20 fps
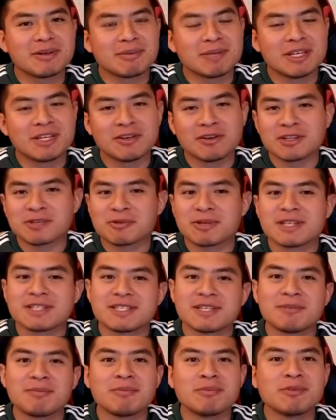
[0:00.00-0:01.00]
Y yo les voy a
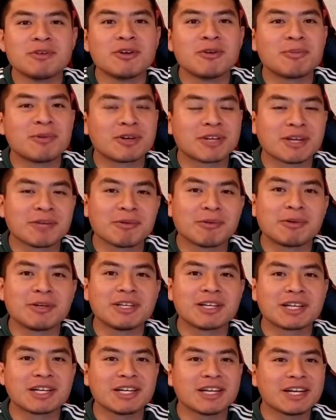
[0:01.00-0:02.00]
decir yo por quién me voy a
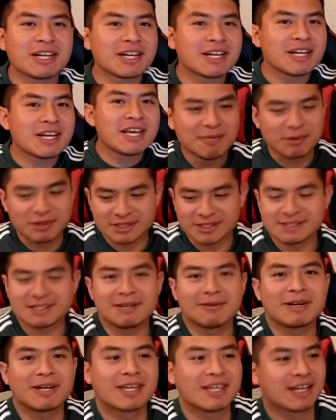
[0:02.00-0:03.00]
inclinar. Y pues esta
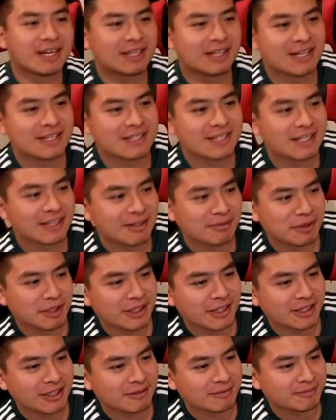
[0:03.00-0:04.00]
va a quedar de la siguiente
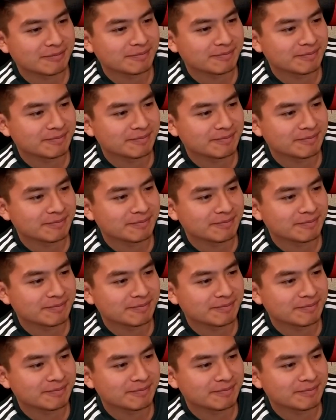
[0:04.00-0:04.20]
manera.